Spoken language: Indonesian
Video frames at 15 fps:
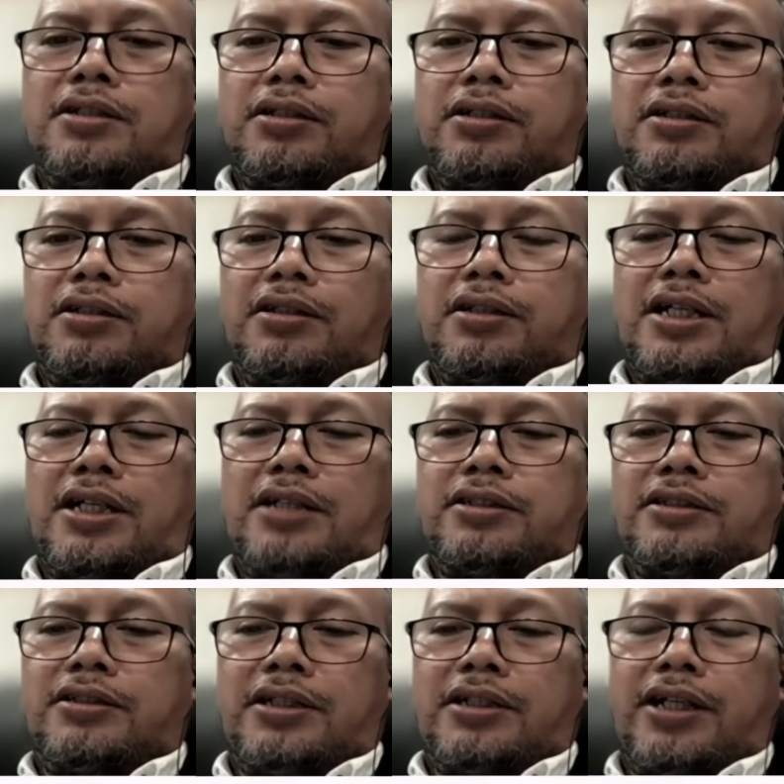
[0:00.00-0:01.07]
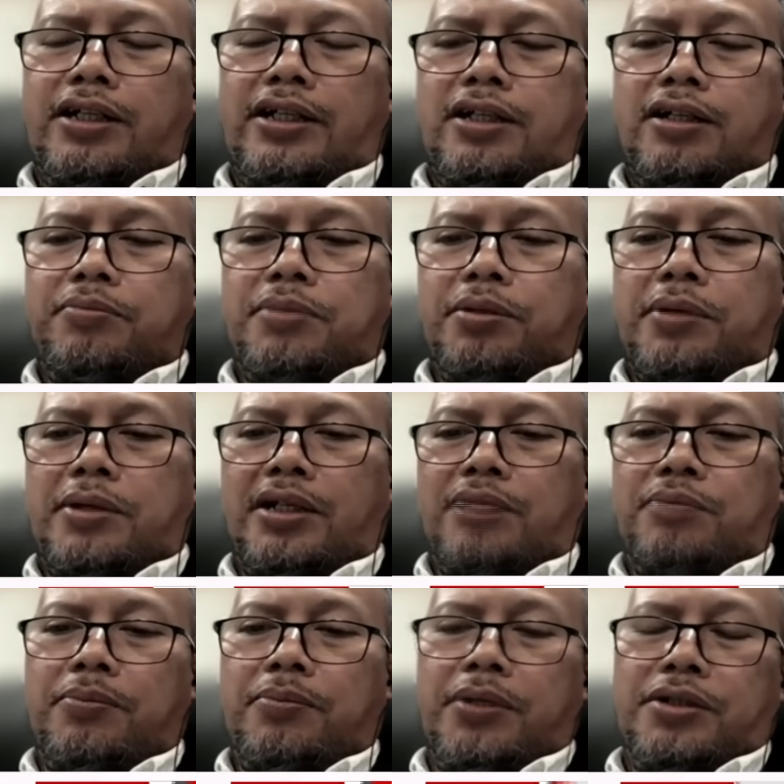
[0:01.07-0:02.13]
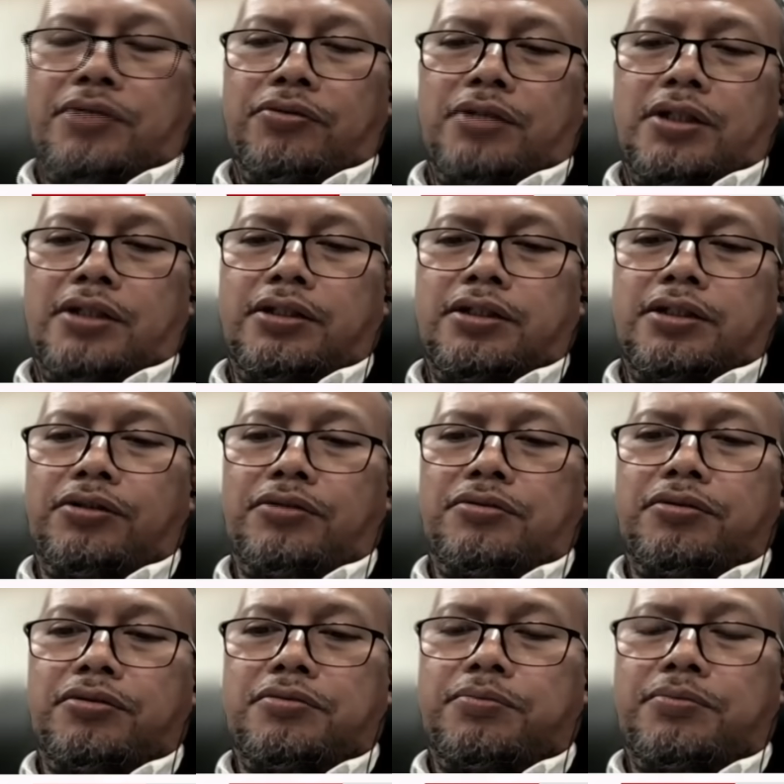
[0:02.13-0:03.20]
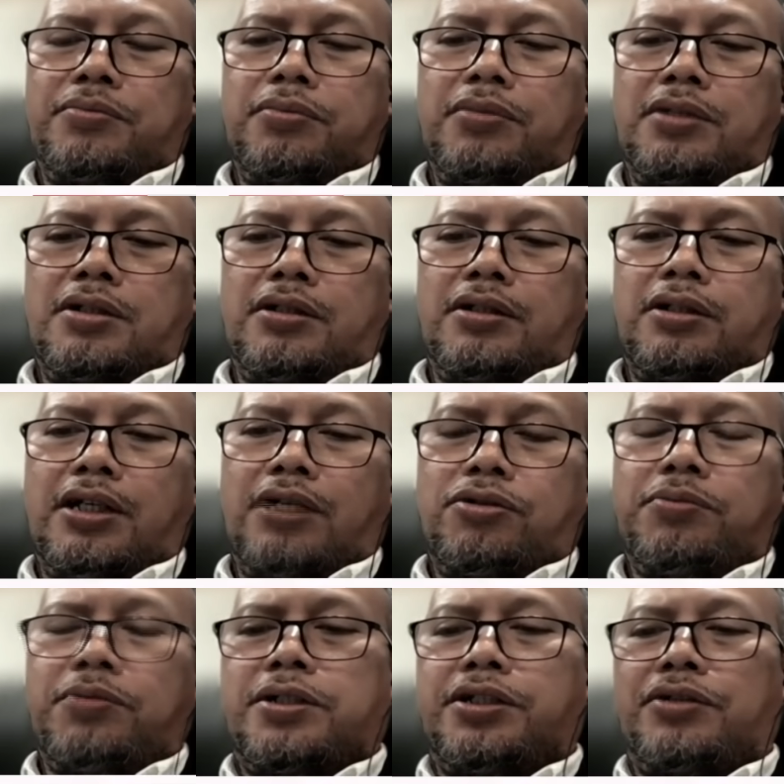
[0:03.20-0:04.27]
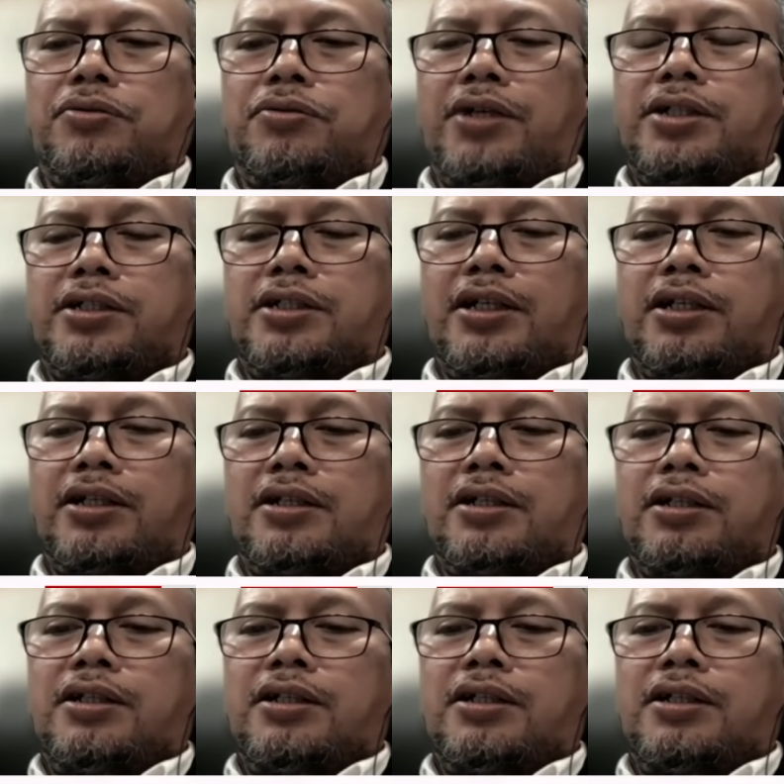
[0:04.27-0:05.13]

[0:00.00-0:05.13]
uh, kan sering ya berbagai public utilities itu uh, harus bersinggungan dengan